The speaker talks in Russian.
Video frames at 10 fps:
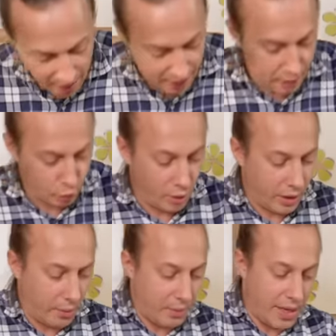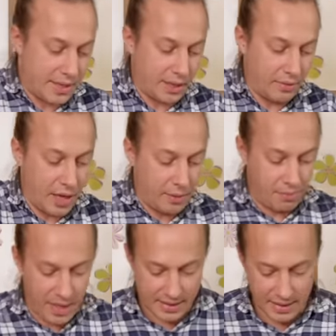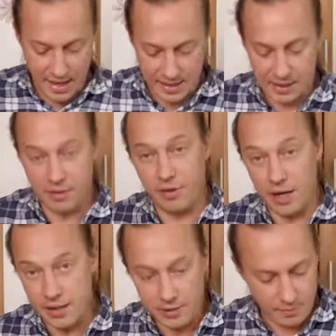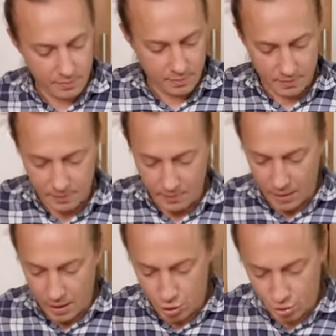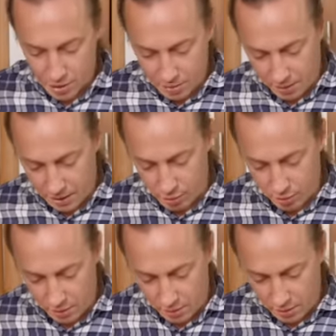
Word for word: А как только мы оставляем мясо остывать, что с ним происходит?